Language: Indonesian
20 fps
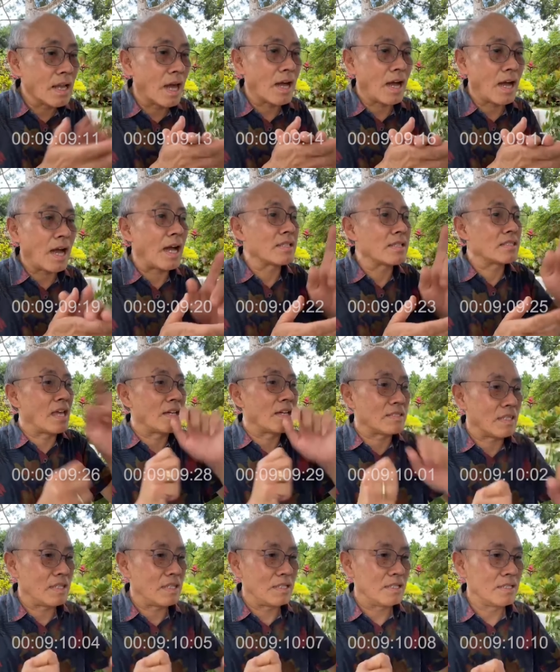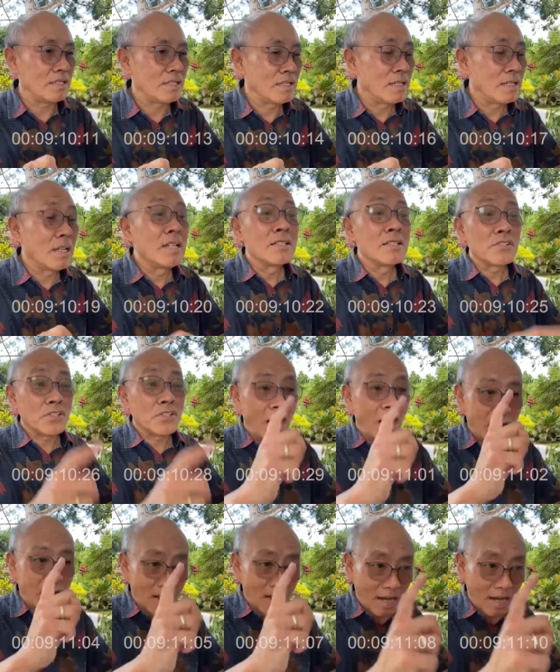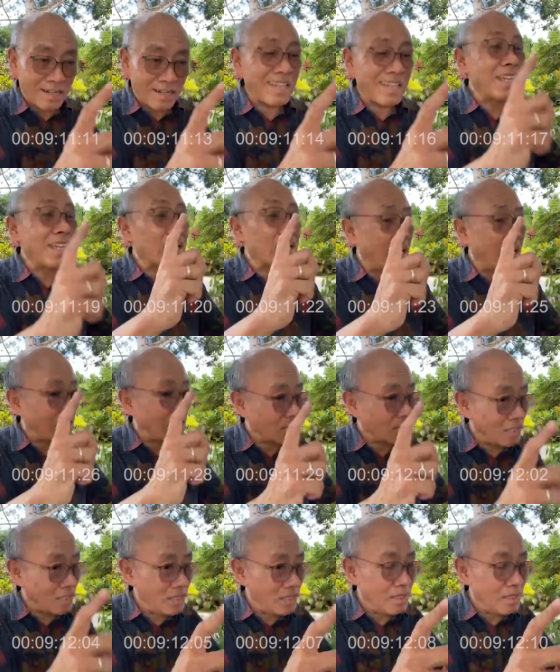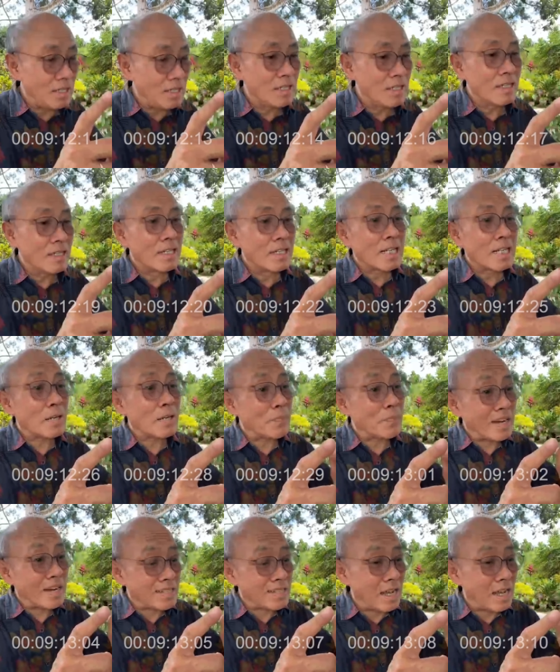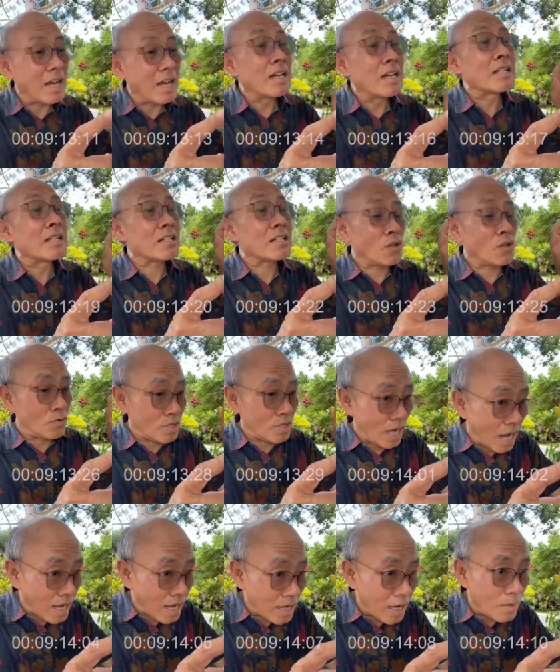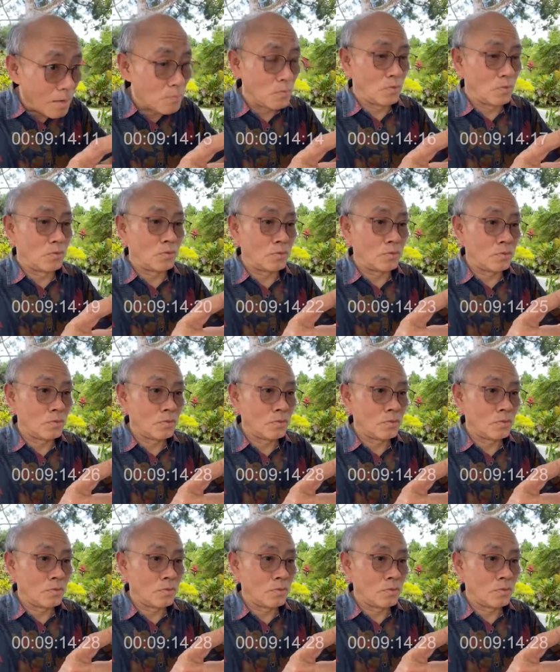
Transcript: Nah, hati-hati. Jangan iri hati kepada saudaramu